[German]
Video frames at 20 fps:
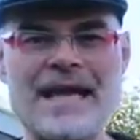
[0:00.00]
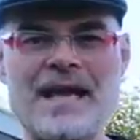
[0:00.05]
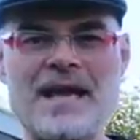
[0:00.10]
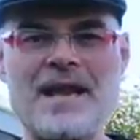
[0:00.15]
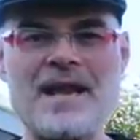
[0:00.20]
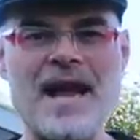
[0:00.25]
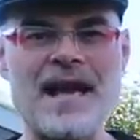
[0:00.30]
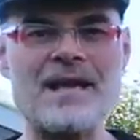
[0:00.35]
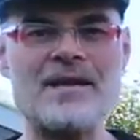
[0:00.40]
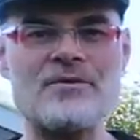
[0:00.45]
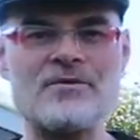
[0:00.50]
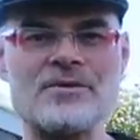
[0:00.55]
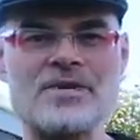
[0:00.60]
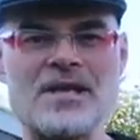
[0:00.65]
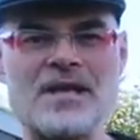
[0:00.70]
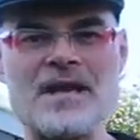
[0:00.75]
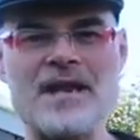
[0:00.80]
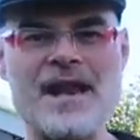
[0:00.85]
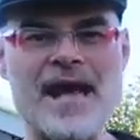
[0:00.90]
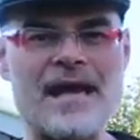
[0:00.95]
Knack und
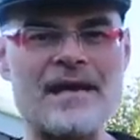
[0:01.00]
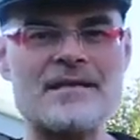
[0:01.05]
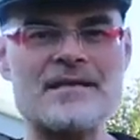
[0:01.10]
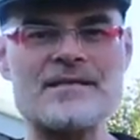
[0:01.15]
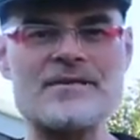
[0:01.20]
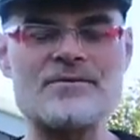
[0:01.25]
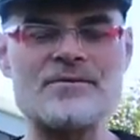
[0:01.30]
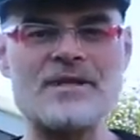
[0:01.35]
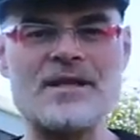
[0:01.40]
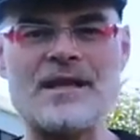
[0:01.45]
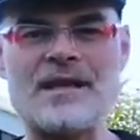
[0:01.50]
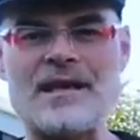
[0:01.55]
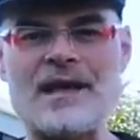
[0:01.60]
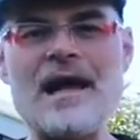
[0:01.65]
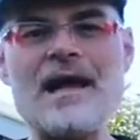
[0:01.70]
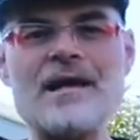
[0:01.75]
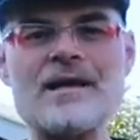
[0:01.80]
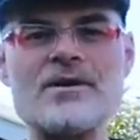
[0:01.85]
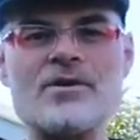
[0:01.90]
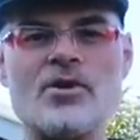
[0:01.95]
Knarze und
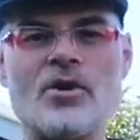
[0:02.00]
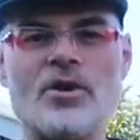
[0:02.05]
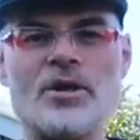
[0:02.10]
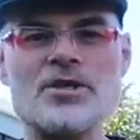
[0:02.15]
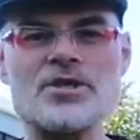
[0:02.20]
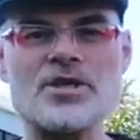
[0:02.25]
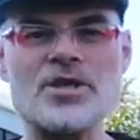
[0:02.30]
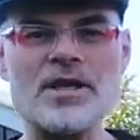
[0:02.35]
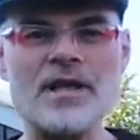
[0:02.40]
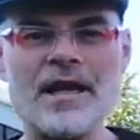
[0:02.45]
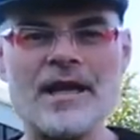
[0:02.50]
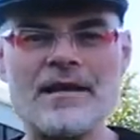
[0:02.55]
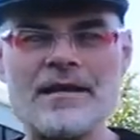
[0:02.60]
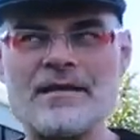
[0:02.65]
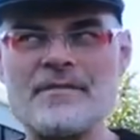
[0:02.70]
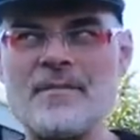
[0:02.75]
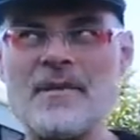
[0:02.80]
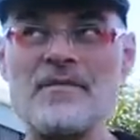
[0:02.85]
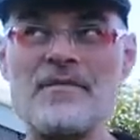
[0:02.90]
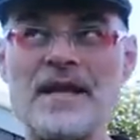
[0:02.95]
Krachgeräusche,
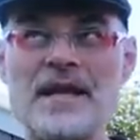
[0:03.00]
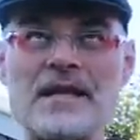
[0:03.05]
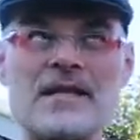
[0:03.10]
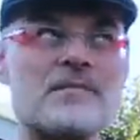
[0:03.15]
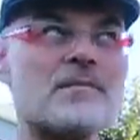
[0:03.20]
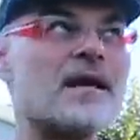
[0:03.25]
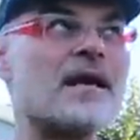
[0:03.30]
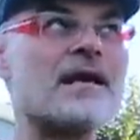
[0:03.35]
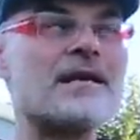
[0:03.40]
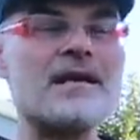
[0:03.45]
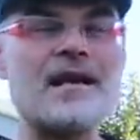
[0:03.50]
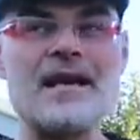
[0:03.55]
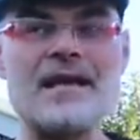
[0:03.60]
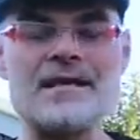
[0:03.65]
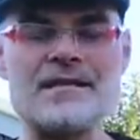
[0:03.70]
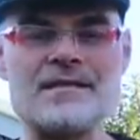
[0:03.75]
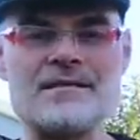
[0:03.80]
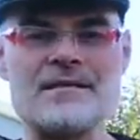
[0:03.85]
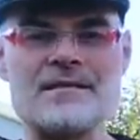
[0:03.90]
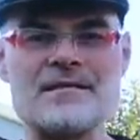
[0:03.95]
dass man denkt, man hat
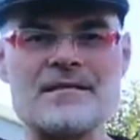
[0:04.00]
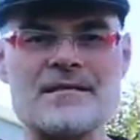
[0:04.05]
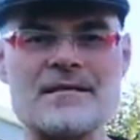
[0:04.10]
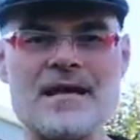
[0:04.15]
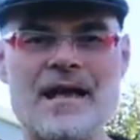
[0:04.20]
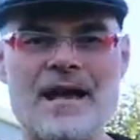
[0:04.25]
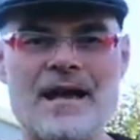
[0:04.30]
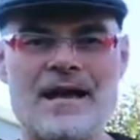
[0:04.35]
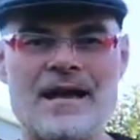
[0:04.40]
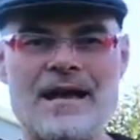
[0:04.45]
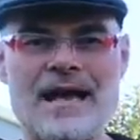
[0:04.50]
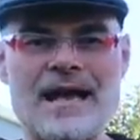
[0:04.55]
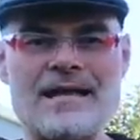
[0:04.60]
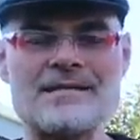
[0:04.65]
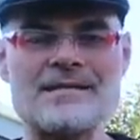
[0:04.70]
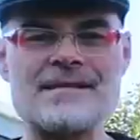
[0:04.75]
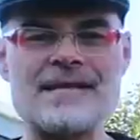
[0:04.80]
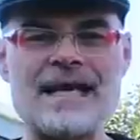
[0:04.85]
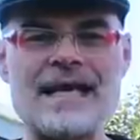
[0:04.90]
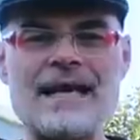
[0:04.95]
gleich dieses
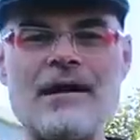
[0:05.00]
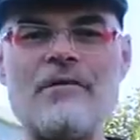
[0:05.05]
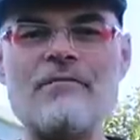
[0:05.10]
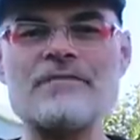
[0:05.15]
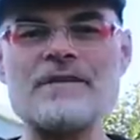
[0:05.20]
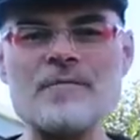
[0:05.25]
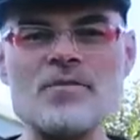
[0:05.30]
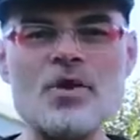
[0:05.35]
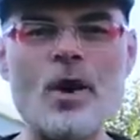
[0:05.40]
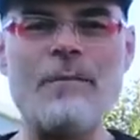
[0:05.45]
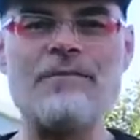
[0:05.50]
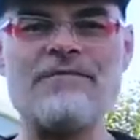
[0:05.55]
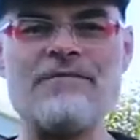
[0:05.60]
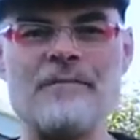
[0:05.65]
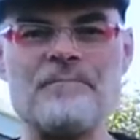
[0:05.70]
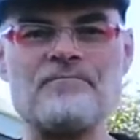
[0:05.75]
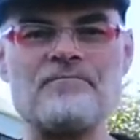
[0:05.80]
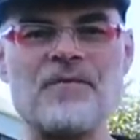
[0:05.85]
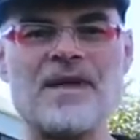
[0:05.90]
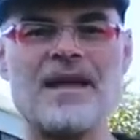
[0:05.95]
Glasdach auf dem Kopf.
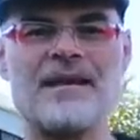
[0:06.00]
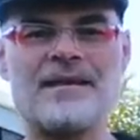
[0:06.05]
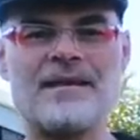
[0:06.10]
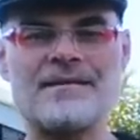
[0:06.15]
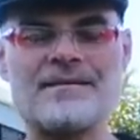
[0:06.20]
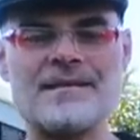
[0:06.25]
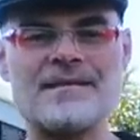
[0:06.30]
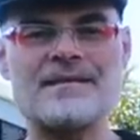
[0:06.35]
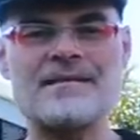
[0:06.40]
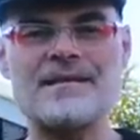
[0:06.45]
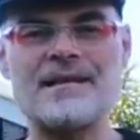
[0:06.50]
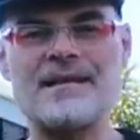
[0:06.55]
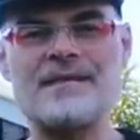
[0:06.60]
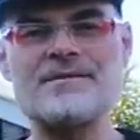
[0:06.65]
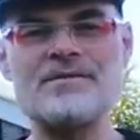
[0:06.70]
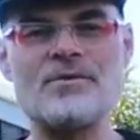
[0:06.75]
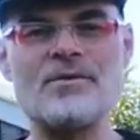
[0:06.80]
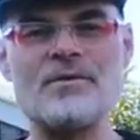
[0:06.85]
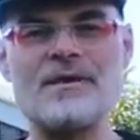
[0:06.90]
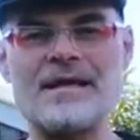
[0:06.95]
Das sind
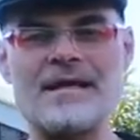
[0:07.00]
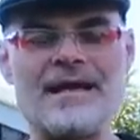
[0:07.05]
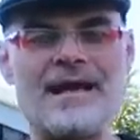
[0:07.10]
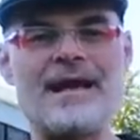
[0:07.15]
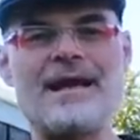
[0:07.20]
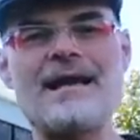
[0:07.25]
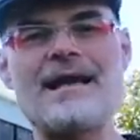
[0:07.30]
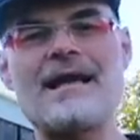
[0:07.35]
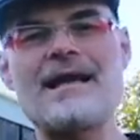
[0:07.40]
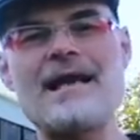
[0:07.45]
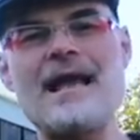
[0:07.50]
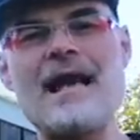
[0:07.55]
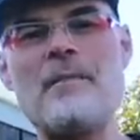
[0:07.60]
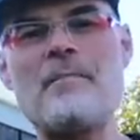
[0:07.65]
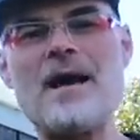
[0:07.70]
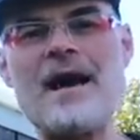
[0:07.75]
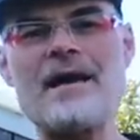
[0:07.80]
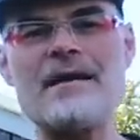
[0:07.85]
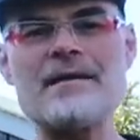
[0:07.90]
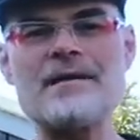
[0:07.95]
also klar
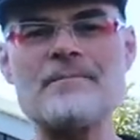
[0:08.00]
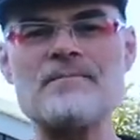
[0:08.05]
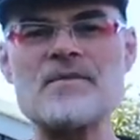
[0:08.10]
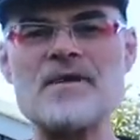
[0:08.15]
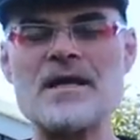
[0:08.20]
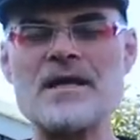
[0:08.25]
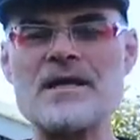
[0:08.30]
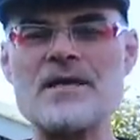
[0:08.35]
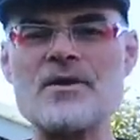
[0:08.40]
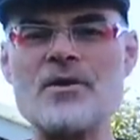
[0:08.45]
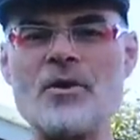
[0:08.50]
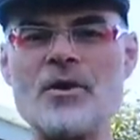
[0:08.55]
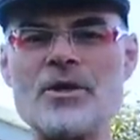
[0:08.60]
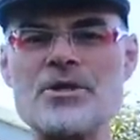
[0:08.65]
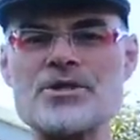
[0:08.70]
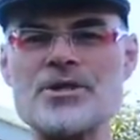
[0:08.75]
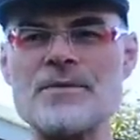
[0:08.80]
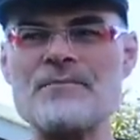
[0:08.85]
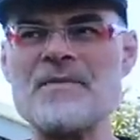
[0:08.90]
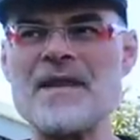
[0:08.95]
erklärbare äh,
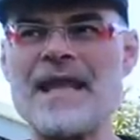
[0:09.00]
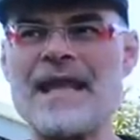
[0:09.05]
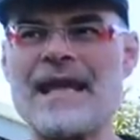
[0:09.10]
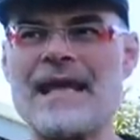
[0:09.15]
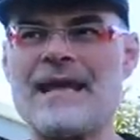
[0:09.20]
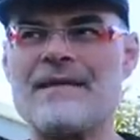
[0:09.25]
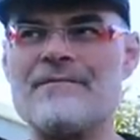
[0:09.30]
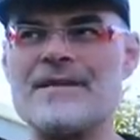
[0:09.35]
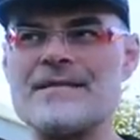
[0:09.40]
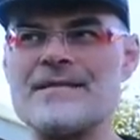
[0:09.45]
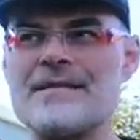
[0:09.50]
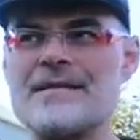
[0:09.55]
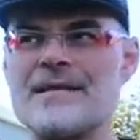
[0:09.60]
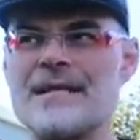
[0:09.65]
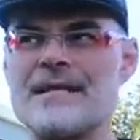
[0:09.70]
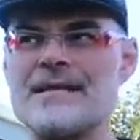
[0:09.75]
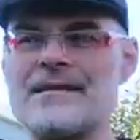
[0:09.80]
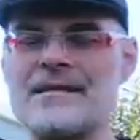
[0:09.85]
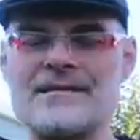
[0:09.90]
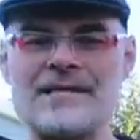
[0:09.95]
Geräusche. Was ich
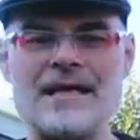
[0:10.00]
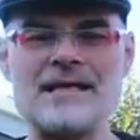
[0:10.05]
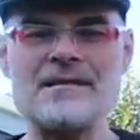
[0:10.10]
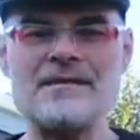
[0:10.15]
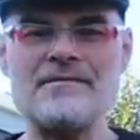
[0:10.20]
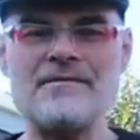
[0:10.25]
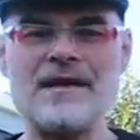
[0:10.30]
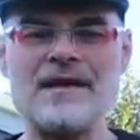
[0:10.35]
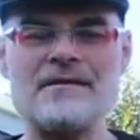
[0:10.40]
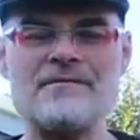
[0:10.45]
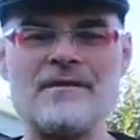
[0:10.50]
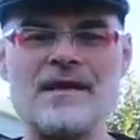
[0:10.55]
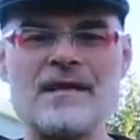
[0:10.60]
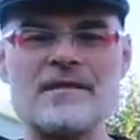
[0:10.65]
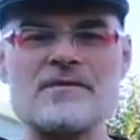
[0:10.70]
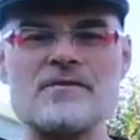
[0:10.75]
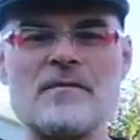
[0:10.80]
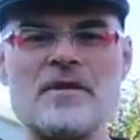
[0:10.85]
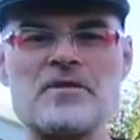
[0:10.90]
interessanter fand, war zum